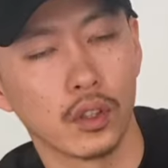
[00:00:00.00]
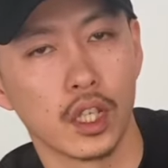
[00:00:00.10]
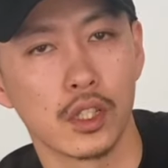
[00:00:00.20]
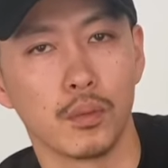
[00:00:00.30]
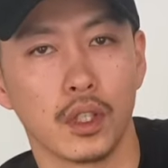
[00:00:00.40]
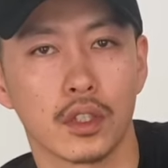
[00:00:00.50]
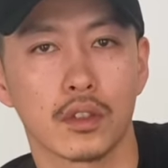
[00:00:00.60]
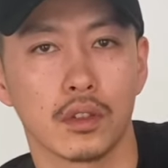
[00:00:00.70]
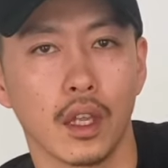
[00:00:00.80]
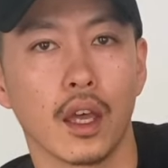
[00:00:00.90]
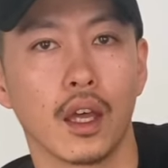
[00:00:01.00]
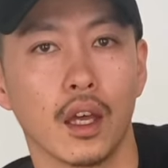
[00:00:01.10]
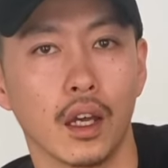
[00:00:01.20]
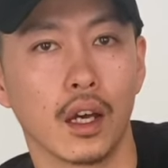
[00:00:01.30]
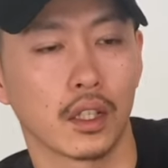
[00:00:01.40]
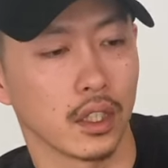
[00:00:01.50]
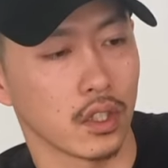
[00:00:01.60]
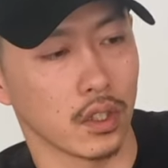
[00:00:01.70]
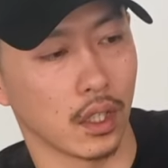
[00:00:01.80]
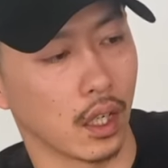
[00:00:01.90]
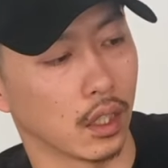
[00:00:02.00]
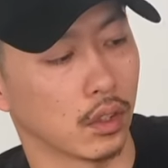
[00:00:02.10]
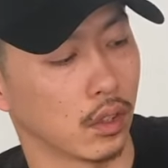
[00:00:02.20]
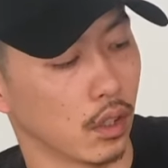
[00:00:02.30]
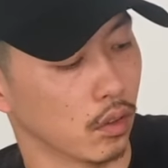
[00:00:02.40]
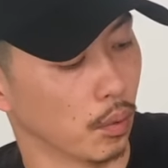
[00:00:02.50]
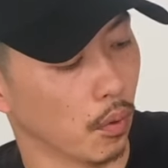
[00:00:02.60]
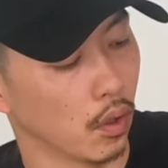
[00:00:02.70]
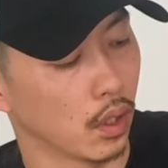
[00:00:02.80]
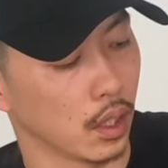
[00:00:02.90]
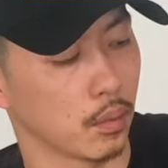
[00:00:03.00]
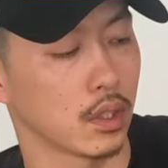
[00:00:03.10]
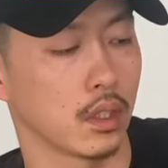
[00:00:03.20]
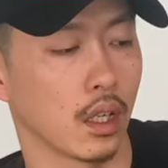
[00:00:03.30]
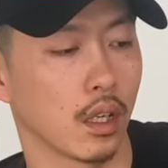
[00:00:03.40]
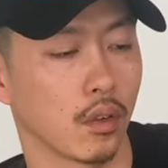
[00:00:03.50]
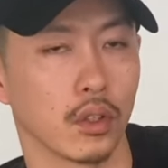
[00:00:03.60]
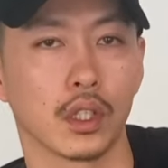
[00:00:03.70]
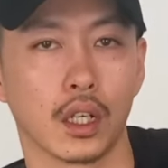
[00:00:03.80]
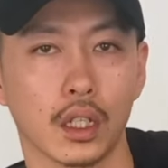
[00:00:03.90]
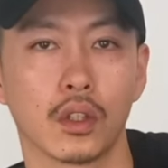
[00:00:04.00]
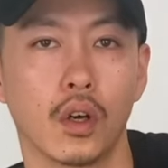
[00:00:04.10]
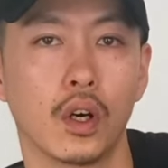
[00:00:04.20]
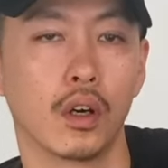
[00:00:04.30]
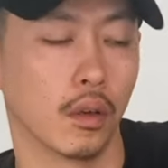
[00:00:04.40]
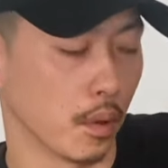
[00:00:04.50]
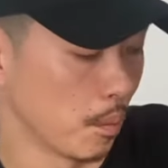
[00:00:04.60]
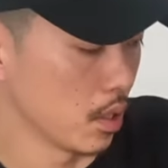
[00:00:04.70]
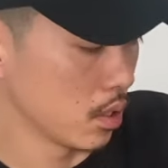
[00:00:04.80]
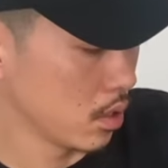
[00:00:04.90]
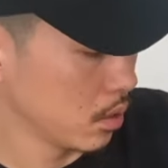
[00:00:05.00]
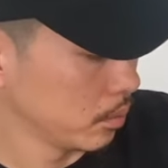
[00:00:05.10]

う馴染みやすくて、うん、履きやすいかなっていうのもありますね。かっこいいかなと思います。